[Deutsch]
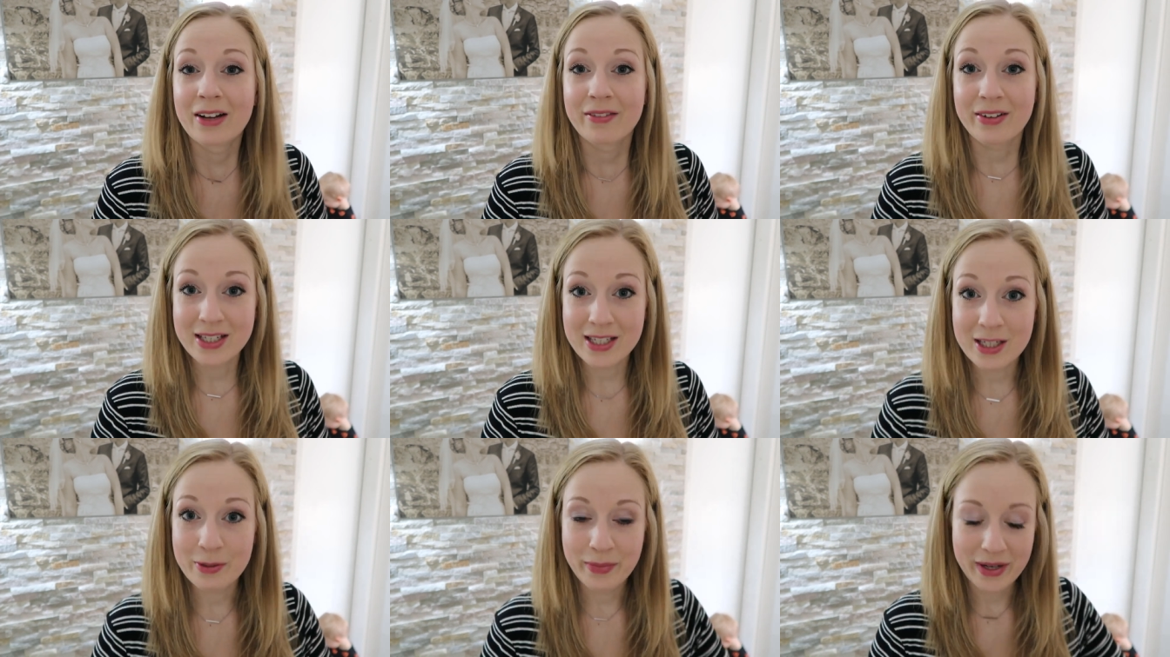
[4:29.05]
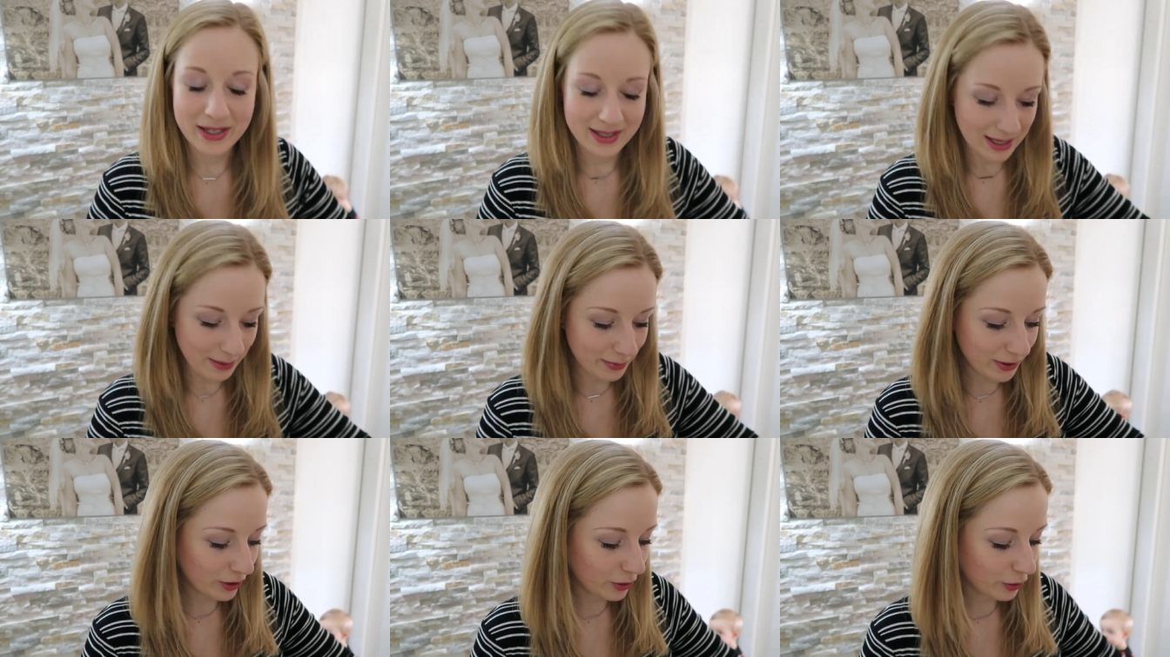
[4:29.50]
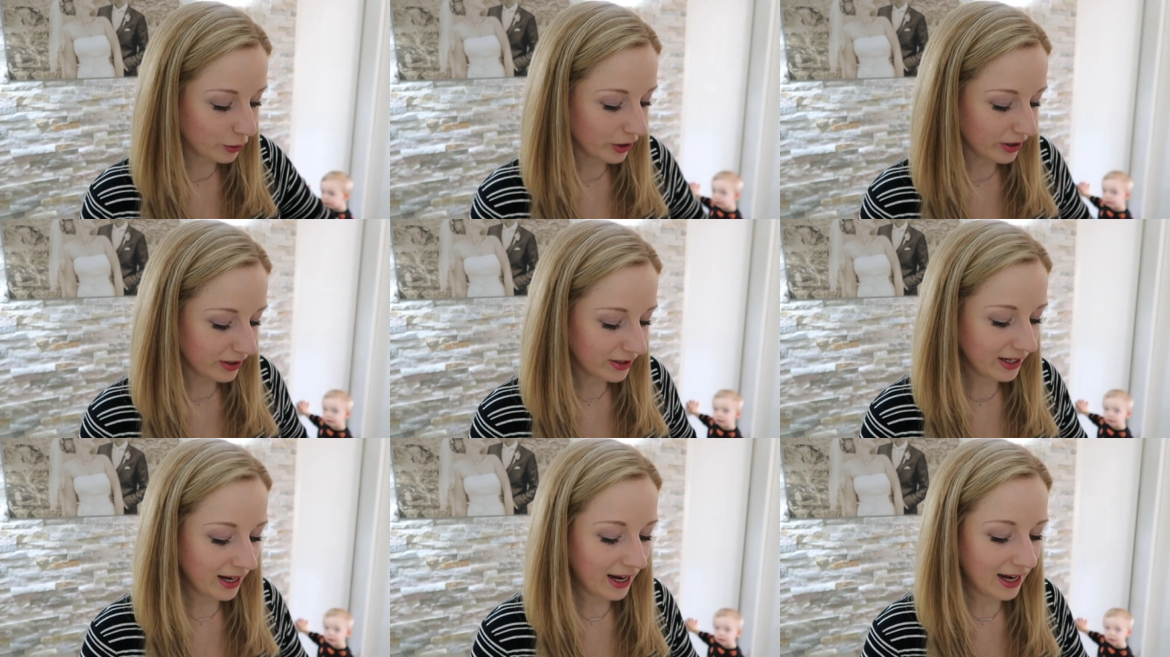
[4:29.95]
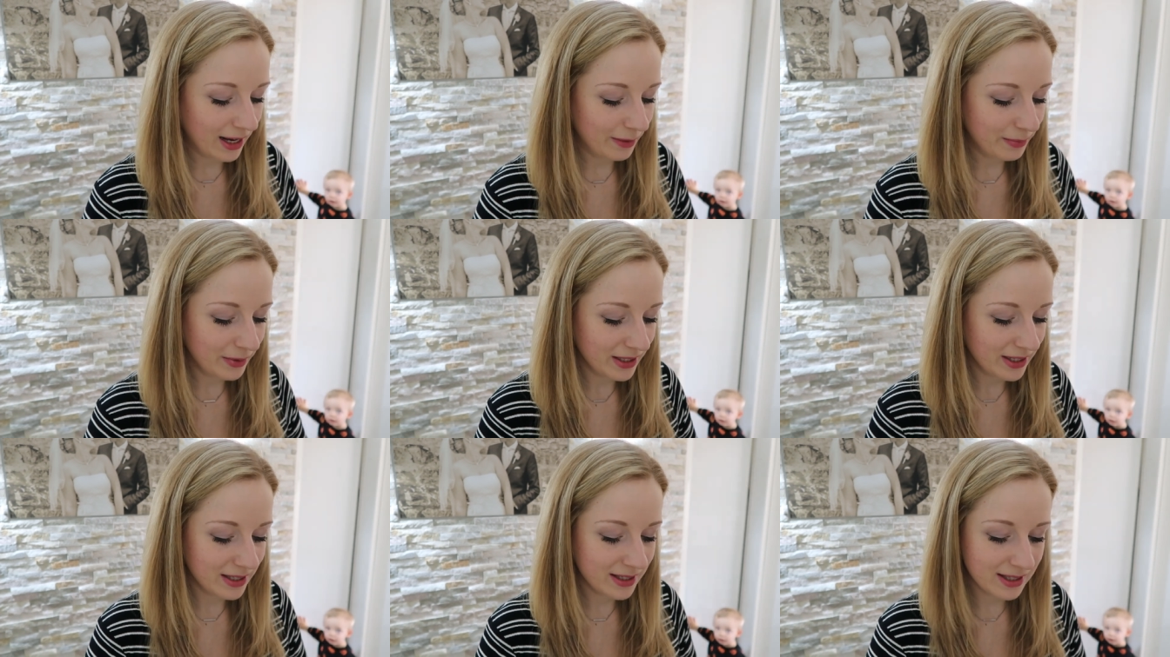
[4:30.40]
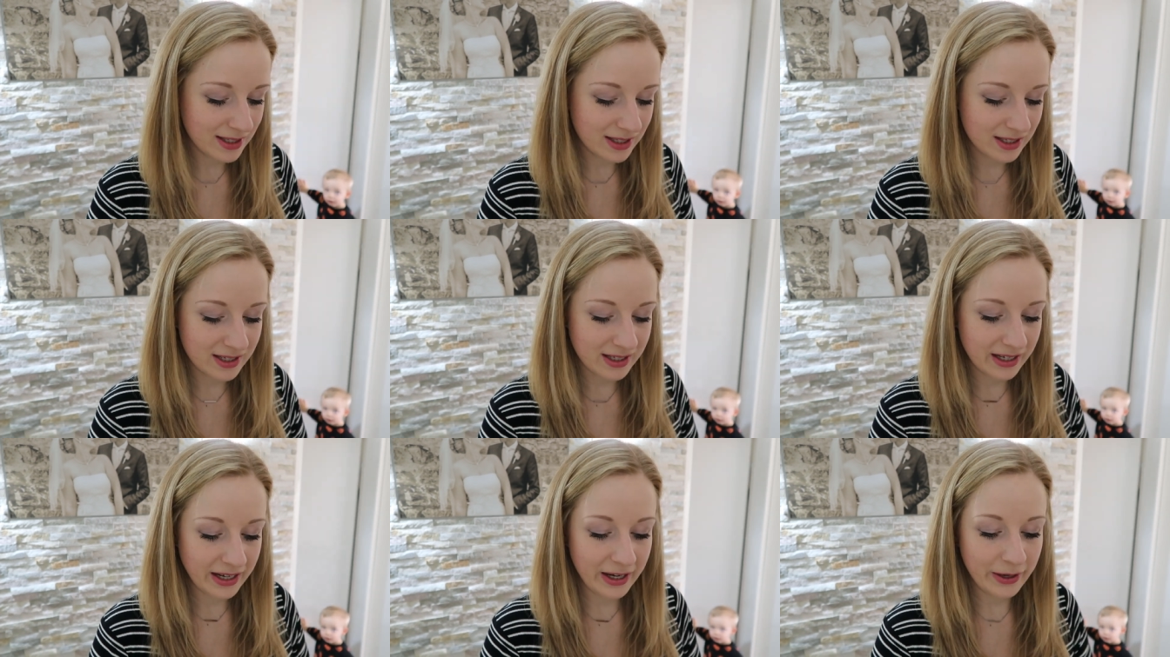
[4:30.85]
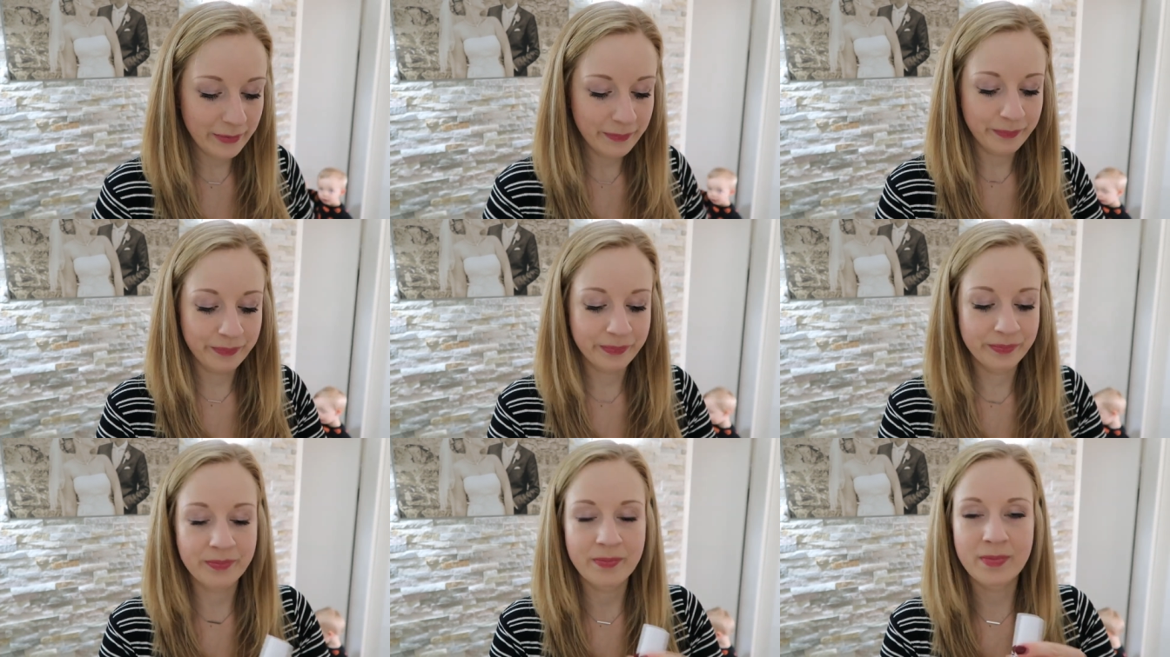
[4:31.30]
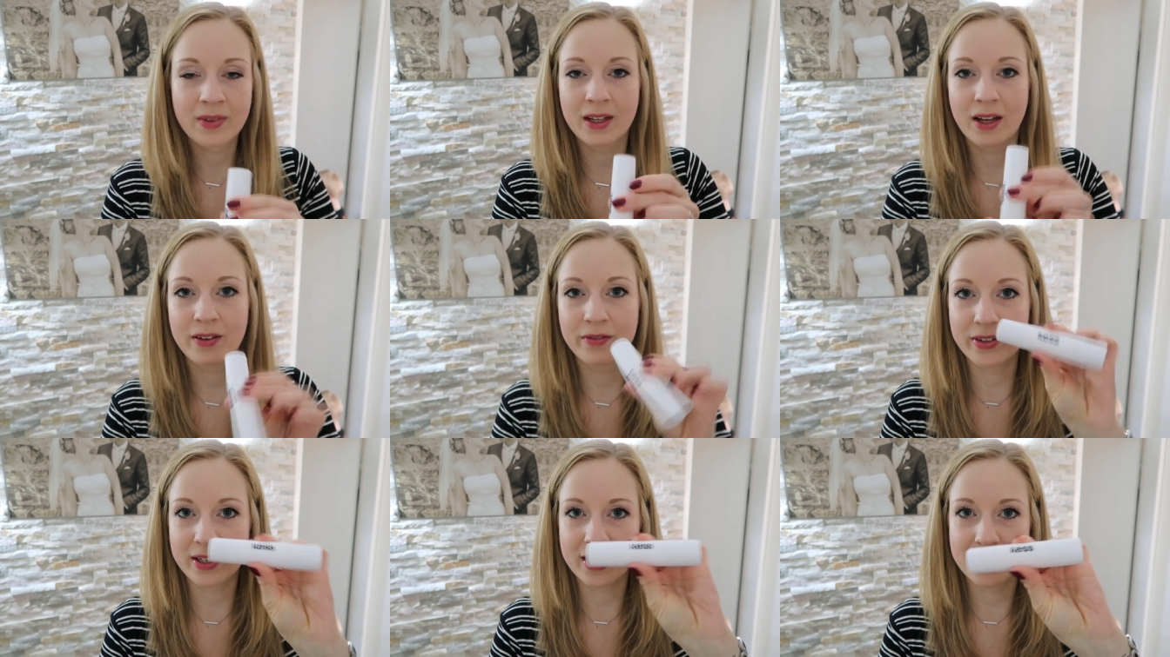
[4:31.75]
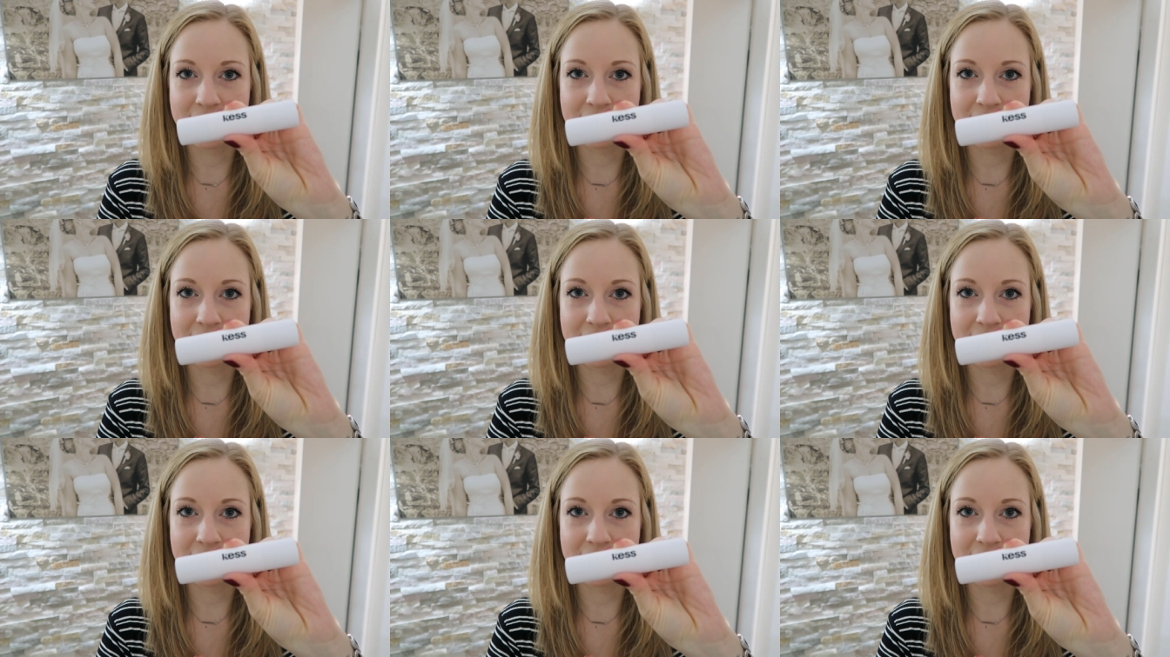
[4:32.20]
Was ich mir jetzt aber gegönnt habe, ist, ähm, wie